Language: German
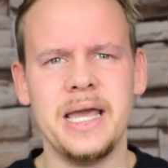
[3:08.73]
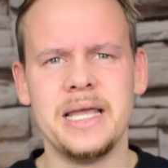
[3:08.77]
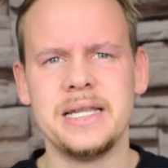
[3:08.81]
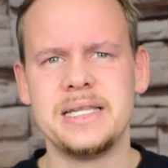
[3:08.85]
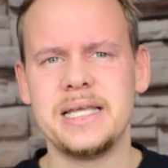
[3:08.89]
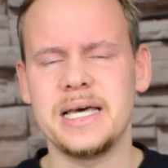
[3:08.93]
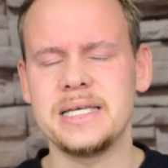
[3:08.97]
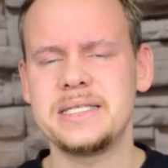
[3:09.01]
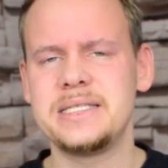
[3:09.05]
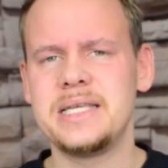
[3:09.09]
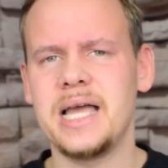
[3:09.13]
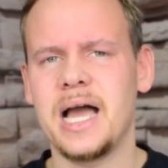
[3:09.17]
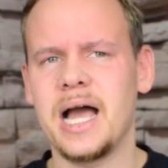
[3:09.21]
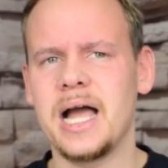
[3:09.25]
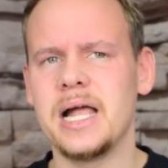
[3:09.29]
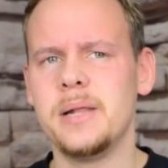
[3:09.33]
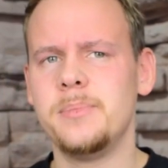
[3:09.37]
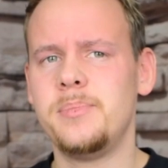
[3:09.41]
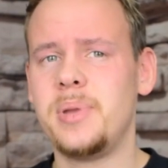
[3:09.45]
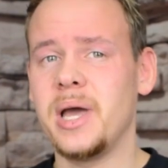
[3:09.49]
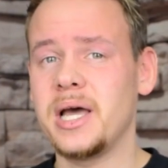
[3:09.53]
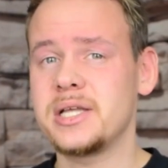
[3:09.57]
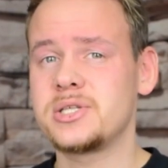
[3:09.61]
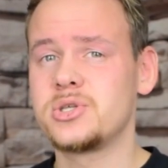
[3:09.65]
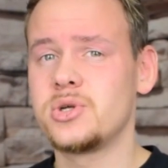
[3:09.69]
dass ja
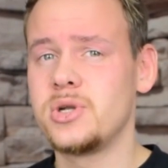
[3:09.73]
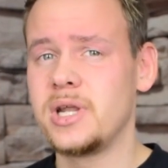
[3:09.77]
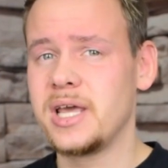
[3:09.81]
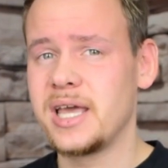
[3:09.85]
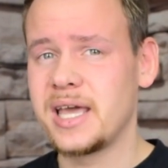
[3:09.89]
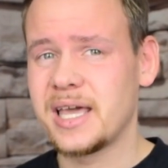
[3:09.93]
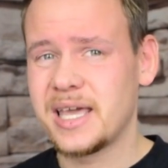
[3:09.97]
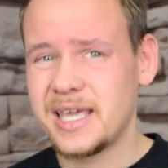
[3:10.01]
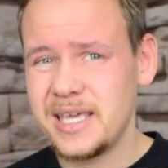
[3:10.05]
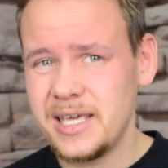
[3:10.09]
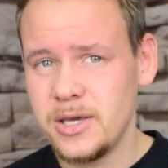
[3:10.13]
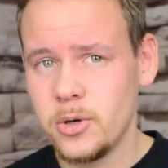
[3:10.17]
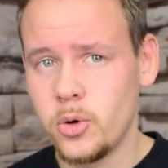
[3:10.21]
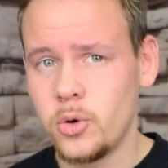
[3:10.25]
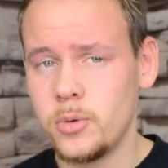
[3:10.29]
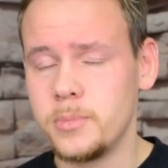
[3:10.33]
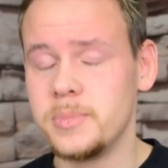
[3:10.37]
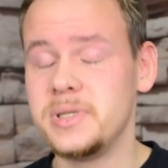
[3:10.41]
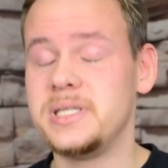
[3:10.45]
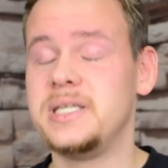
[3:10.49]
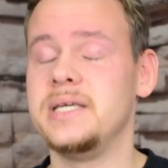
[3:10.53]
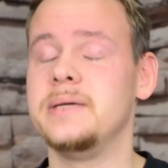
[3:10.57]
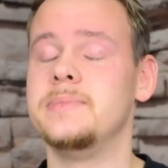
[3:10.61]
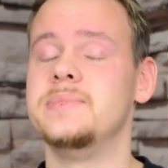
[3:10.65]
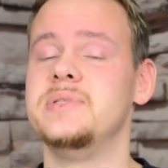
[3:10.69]
Alberto del Rio,
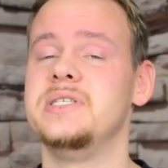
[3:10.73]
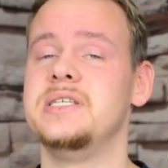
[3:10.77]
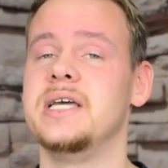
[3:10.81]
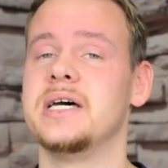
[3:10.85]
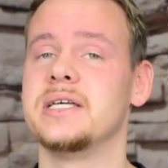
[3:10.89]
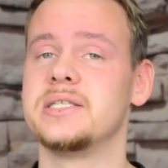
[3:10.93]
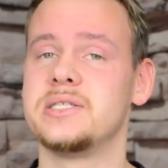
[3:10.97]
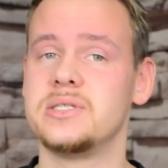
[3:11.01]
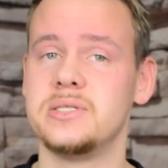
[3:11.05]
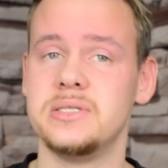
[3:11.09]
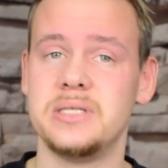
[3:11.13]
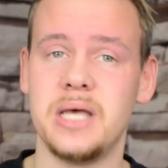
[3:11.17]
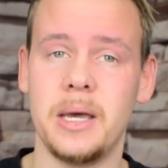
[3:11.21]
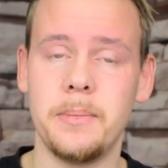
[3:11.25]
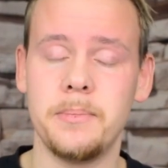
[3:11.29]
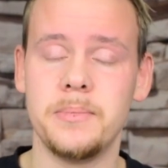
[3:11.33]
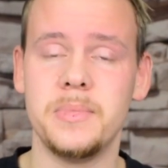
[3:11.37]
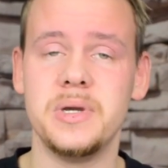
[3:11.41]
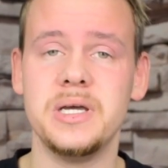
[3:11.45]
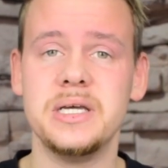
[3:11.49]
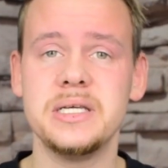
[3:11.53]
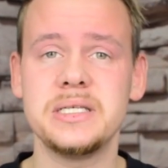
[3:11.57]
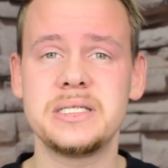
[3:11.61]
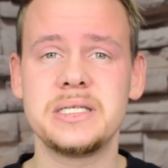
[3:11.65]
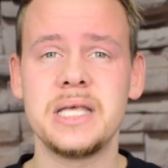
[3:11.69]
mit dem sie ja zusammen
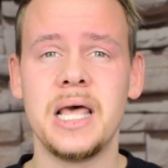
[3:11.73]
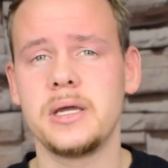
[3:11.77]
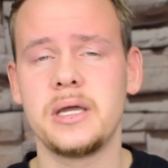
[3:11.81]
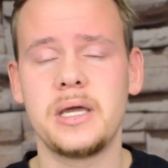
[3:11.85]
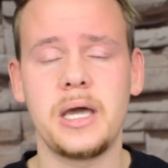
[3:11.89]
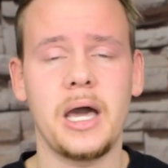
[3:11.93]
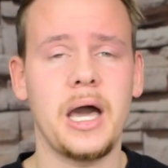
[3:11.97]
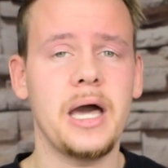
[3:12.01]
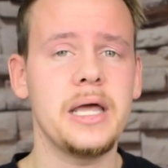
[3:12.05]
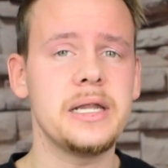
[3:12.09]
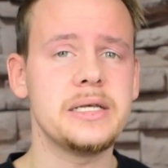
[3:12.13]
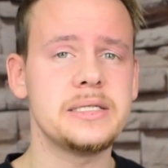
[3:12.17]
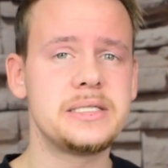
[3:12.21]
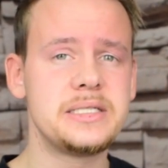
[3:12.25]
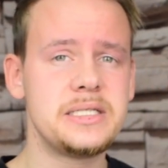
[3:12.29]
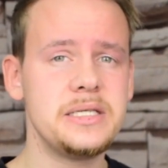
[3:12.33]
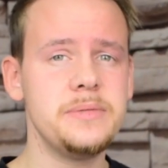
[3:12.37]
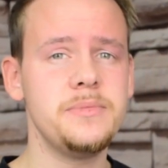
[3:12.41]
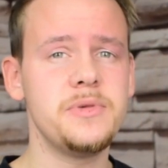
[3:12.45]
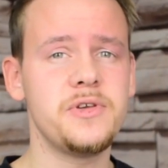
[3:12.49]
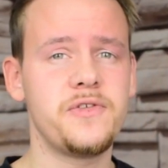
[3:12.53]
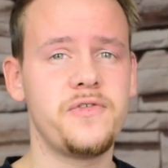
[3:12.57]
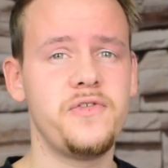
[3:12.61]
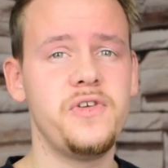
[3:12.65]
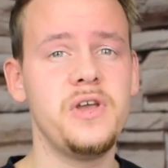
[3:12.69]
ist, gerade
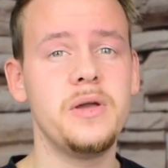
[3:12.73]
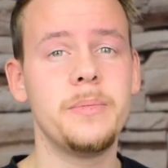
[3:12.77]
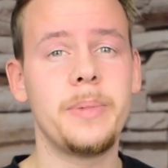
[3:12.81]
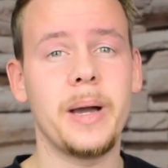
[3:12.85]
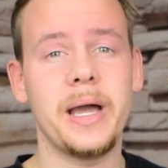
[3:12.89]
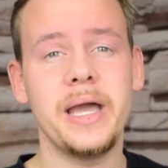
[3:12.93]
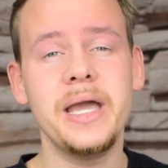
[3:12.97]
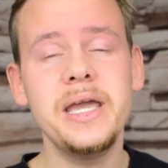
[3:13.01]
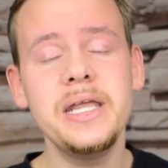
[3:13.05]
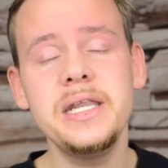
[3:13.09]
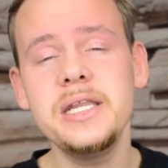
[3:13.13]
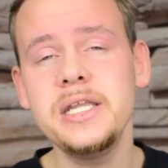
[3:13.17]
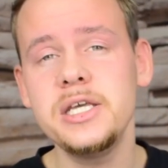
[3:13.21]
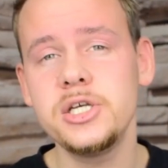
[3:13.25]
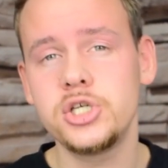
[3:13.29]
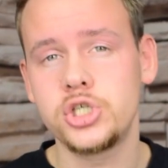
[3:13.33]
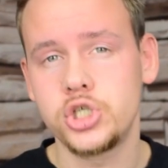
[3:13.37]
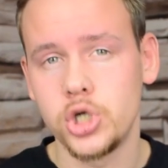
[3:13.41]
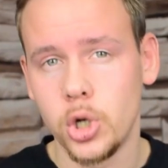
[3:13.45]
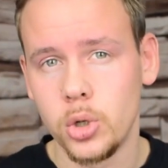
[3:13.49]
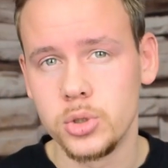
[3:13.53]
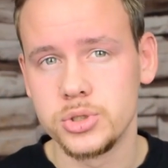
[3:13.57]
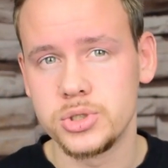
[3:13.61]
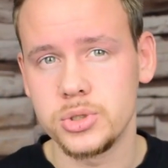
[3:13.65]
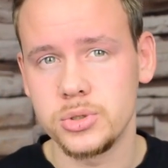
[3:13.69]
ziemlich viel bei
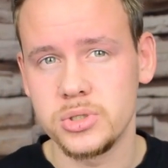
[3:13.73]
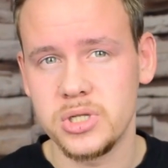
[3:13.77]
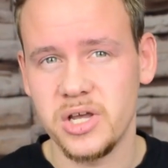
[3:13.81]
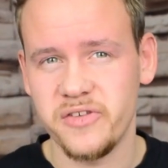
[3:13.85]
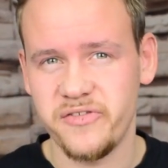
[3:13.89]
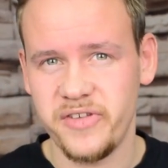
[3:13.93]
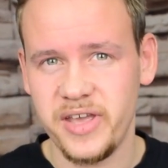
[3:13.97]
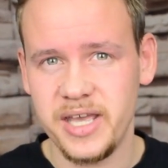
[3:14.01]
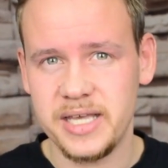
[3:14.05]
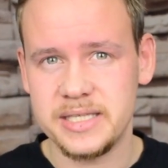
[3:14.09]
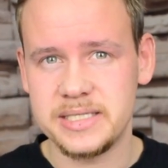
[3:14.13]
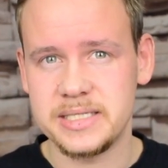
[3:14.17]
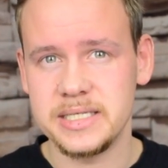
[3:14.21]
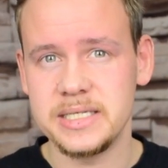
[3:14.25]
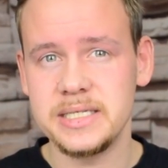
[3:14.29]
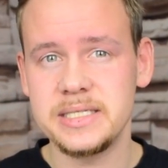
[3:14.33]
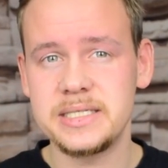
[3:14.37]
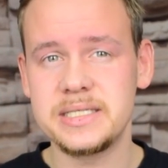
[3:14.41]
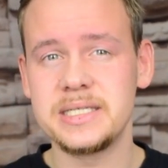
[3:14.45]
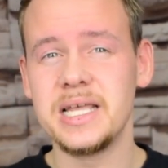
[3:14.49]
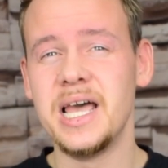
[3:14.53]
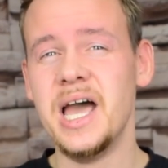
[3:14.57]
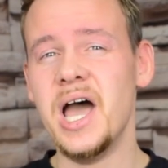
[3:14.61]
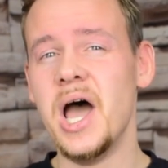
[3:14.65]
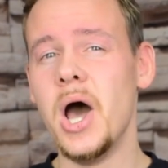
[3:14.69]
Indie-Shows unterwegs
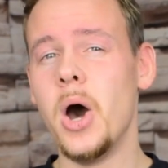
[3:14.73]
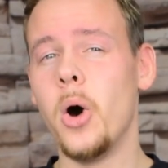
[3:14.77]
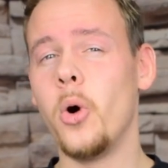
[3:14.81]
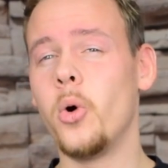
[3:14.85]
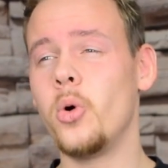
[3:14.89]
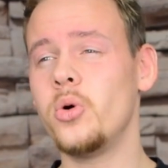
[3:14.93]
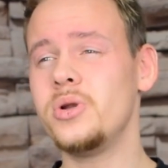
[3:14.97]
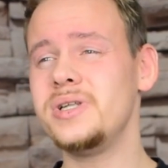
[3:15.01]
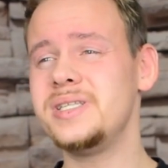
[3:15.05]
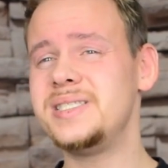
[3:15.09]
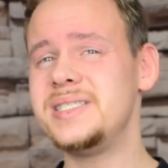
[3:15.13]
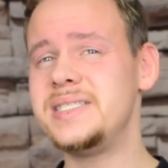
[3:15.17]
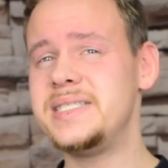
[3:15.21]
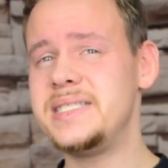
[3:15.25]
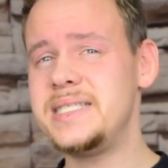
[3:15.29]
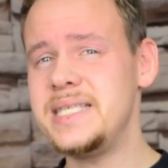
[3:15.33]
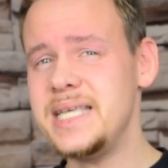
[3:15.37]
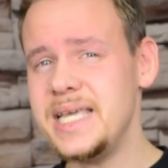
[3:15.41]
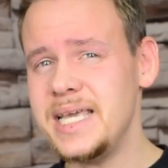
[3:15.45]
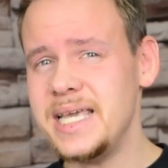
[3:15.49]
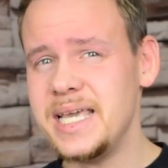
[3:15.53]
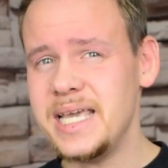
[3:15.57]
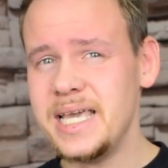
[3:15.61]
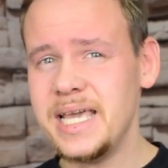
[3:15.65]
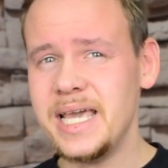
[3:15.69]
ist und
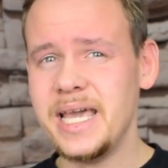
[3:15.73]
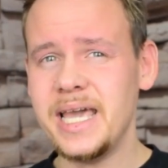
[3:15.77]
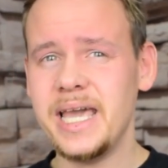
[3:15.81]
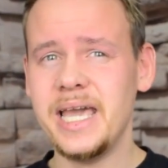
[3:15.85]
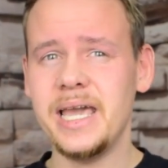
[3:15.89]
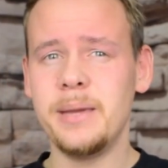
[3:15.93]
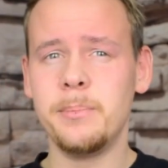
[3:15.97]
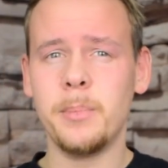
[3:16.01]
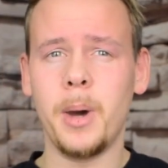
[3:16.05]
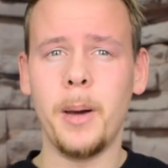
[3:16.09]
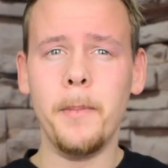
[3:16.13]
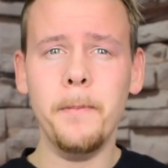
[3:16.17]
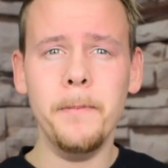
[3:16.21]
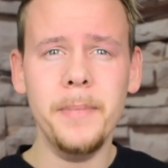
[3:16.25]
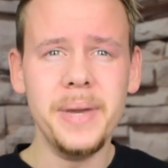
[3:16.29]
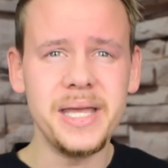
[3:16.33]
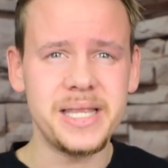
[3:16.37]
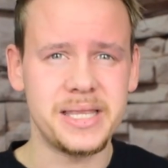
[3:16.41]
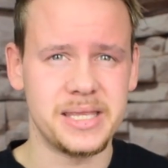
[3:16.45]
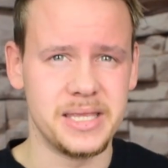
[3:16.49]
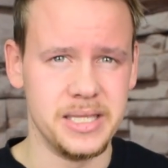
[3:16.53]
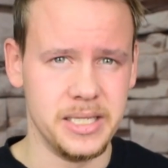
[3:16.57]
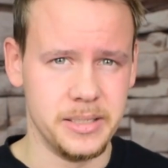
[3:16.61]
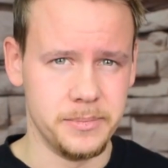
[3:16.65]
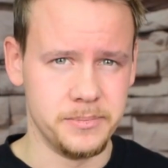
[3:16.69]
sie immer
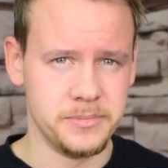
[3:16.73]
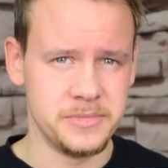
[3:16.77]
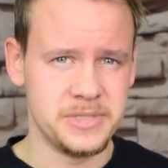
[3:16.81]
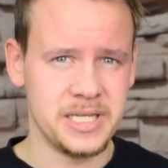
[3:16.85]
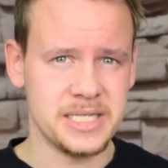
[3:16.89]
mitnimmt.